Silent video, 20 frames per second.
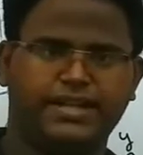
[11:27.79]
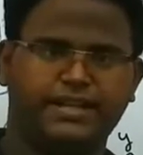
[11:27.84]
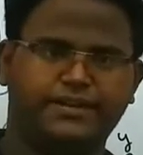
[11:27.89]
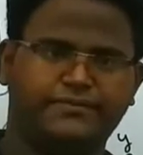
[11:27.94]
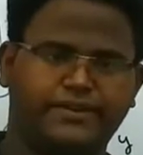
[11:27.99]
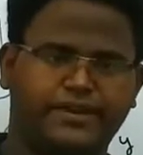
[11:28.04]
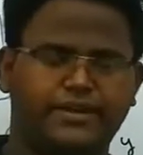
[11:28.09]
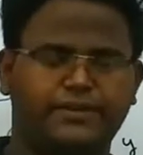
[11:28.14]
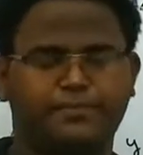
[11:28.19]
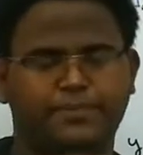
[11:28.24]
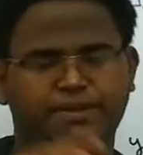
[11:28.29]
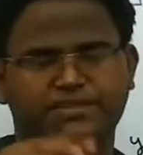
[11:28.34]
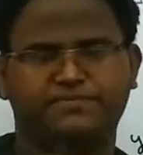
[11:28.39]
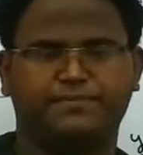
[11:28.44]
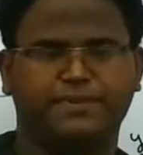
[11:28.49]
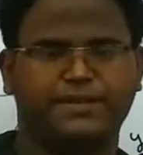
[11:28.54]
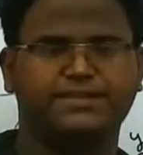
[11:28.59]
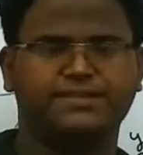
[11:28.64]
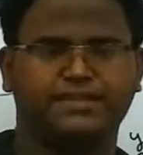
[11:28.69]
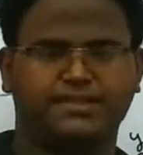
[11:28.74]
ठीक है इनफाइनाइट
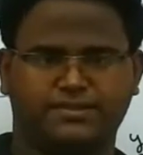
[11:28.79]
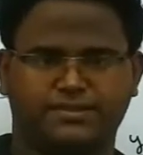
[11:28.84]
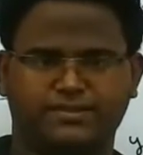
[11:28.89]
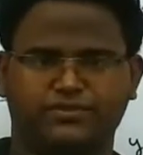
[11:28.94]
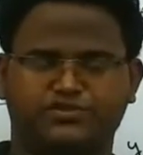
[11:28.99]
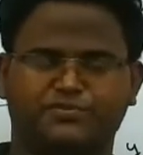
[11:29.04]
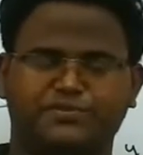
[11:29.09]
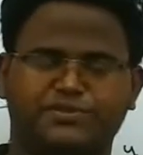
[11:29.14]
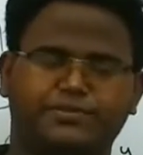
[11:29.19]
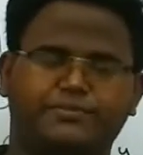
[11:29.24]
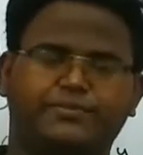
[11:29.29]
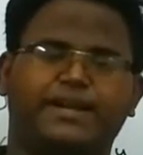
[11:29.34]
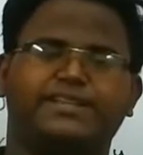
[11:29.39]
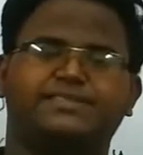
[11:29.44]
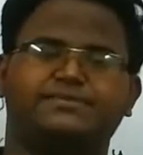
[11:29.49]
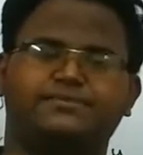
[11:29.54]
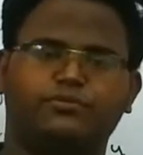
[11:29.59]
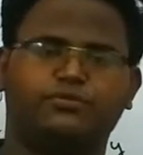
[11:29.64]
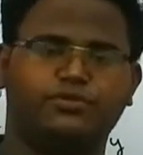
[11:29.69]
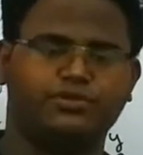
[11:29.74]
प्लेन्स पास करते हैं उसमें से
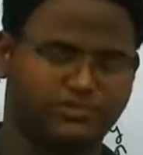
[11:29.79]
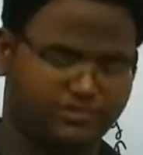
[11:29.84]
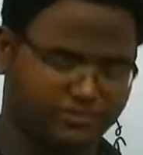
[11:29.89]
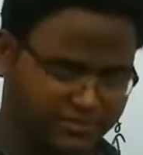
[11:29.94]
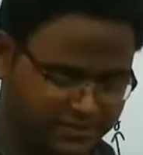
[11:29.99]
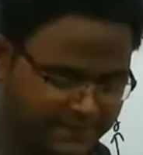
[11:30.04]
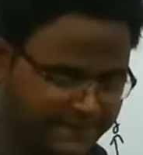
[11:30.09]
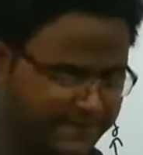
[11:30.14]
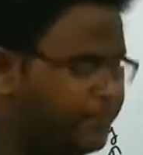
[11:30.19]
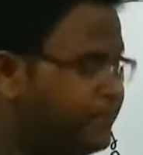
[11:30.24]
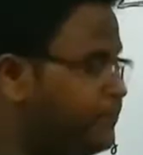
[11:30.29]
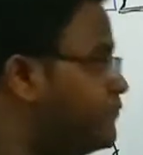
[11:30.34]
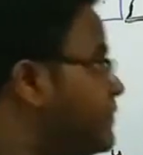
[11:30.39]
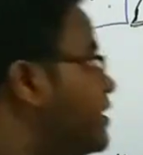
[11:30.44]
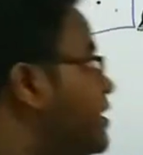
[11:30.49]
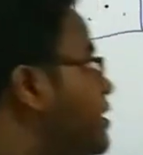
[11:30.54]
मैक्सिमम कौन सा होगा